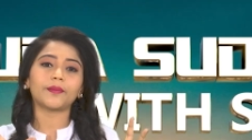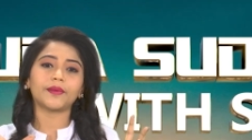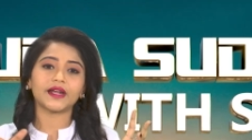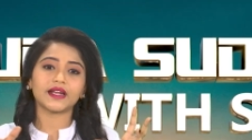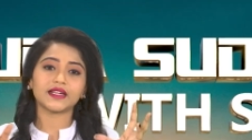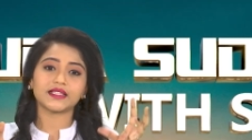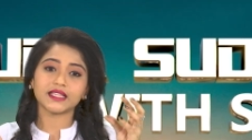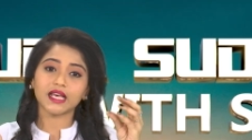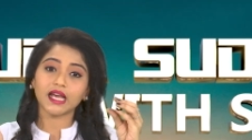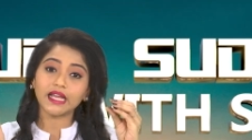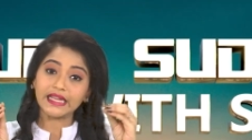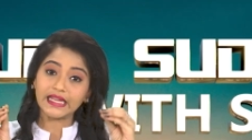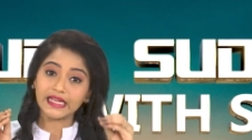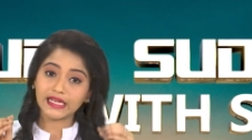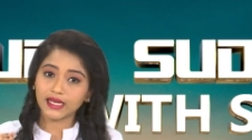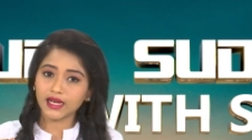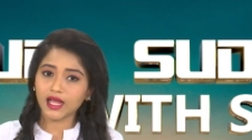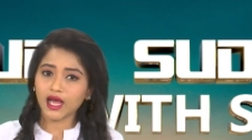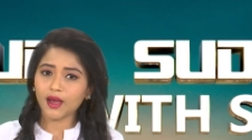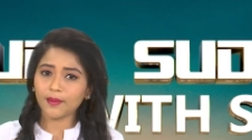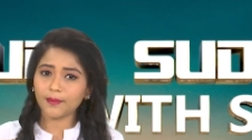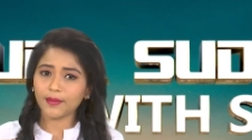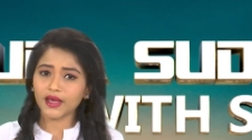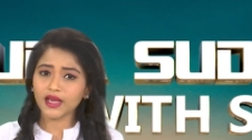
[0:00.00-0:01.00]
அப்டேட்ஸாக
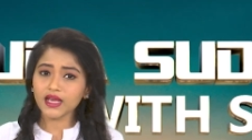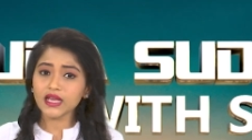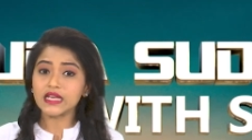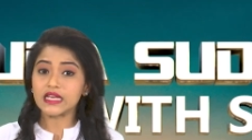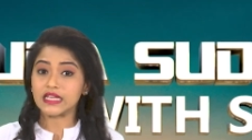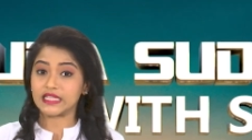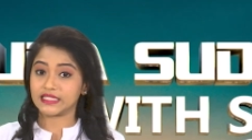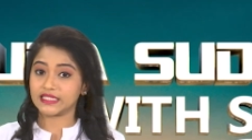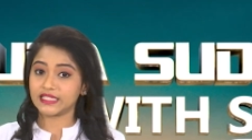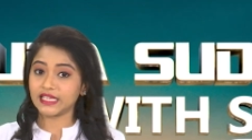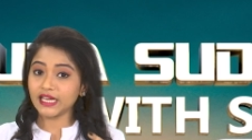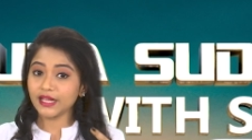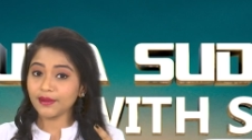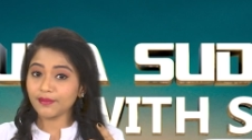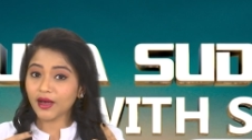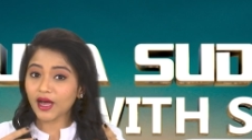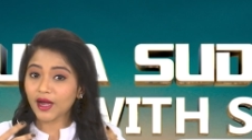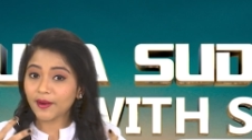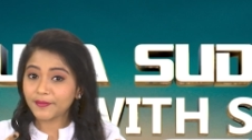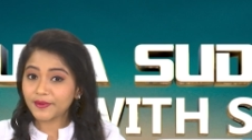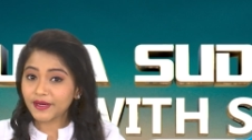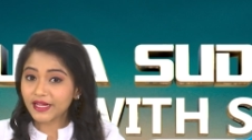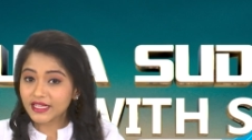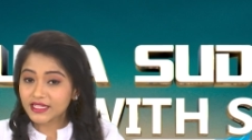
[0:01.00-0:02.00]
இல்லாமல் சினிமா
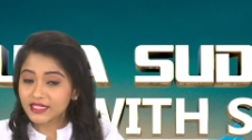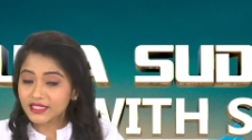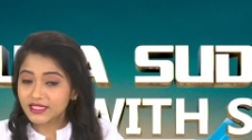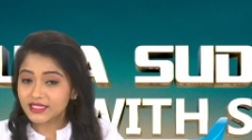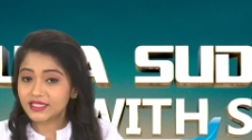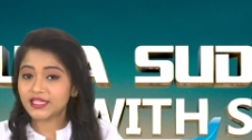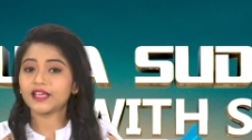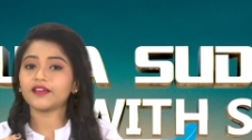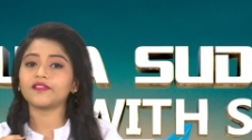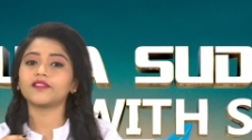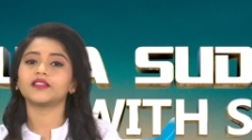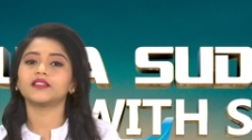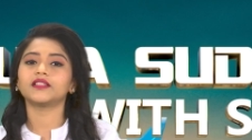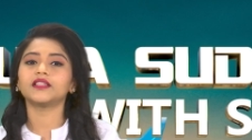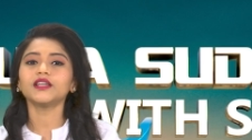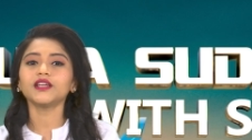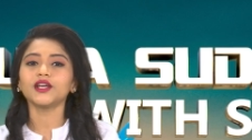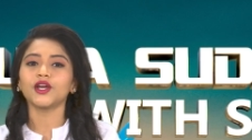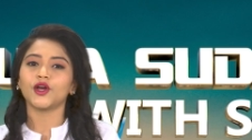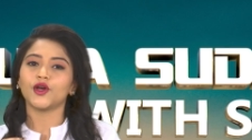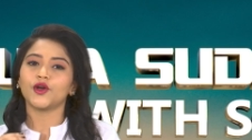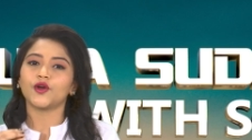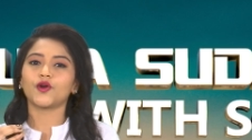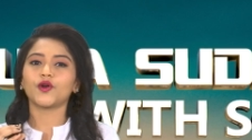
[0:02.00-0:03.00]
அப்டேட்ஸே வந்து
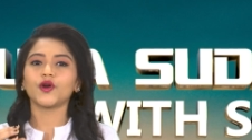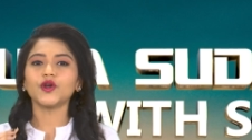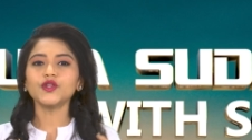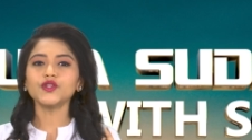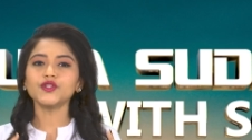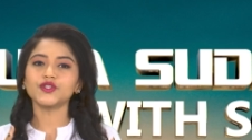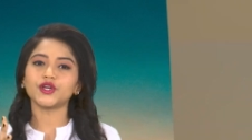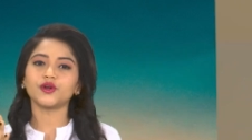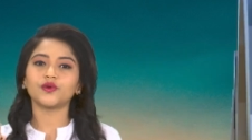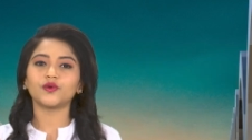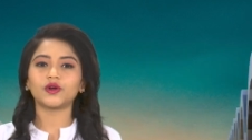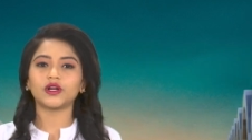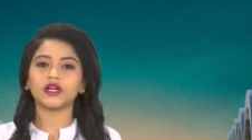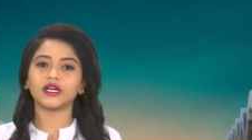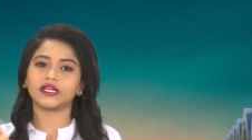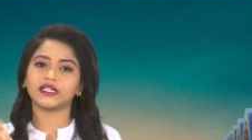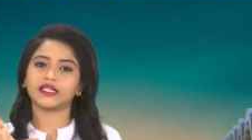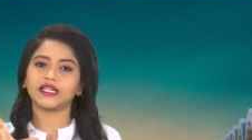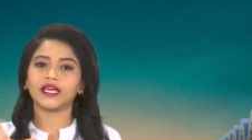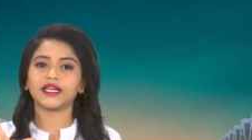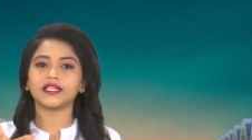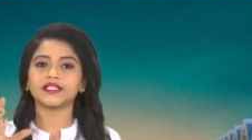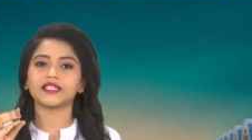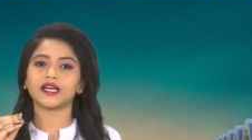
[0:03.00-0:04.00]
கொஞ்சம் உங்களுக்கு
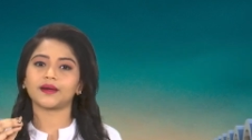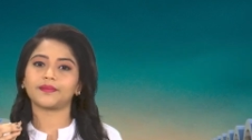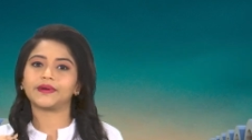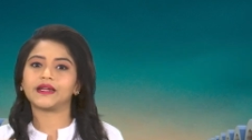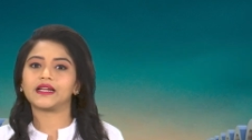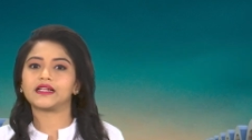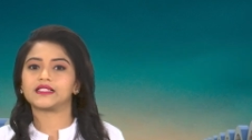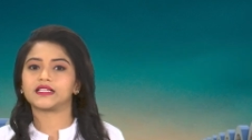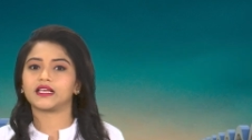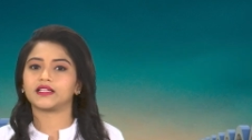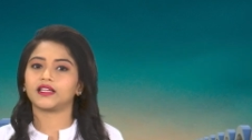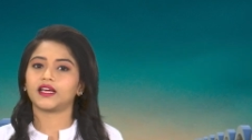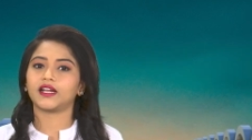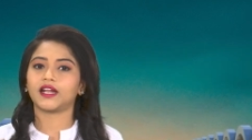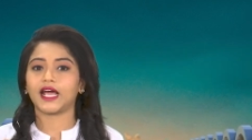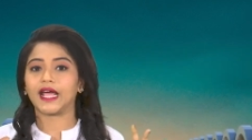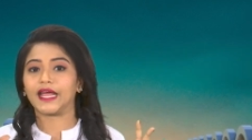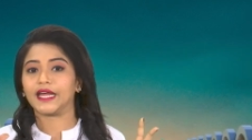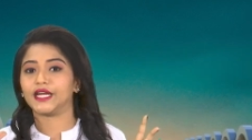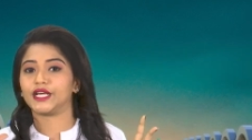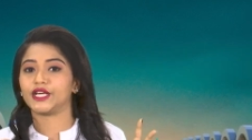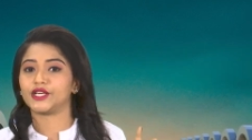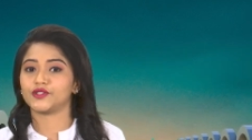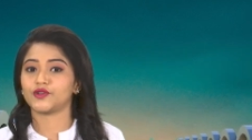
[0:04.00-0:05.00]
தெரிஞ்ச அப்டேட்ஸாக தான்
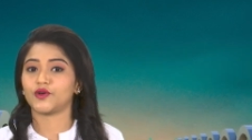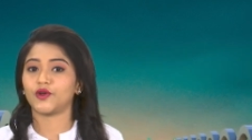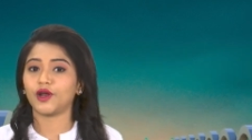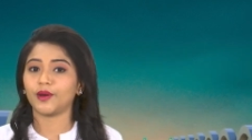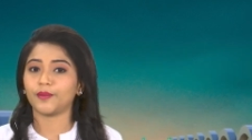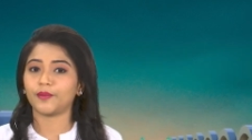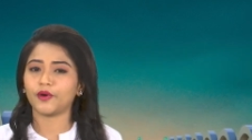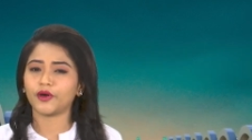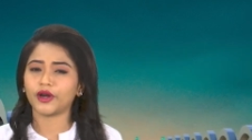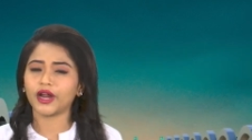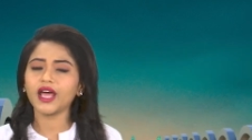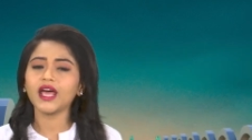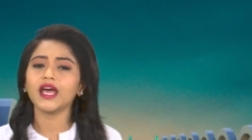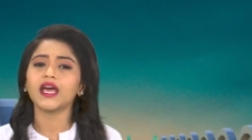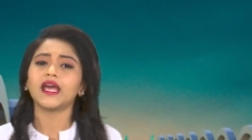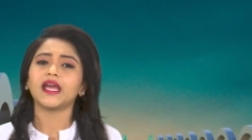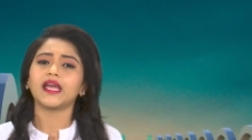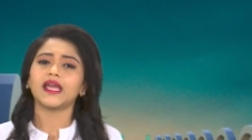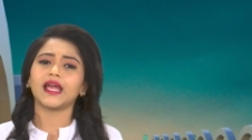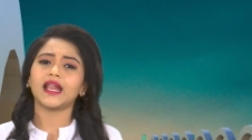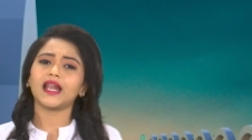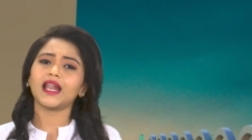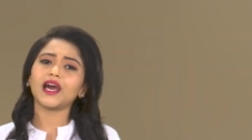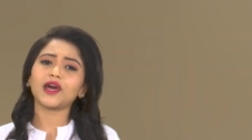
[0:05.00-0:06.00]
நான் இன்றைக்கி சொல்ல போகிறேன்
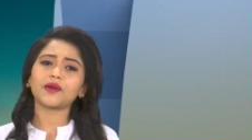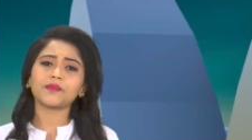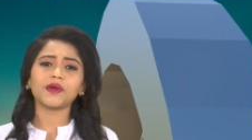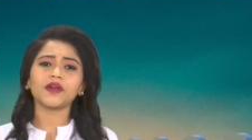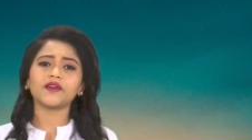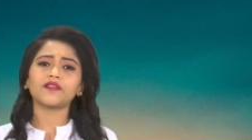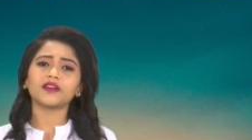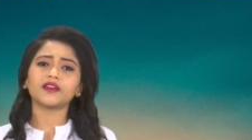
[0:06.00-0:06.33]
எல்லாருமே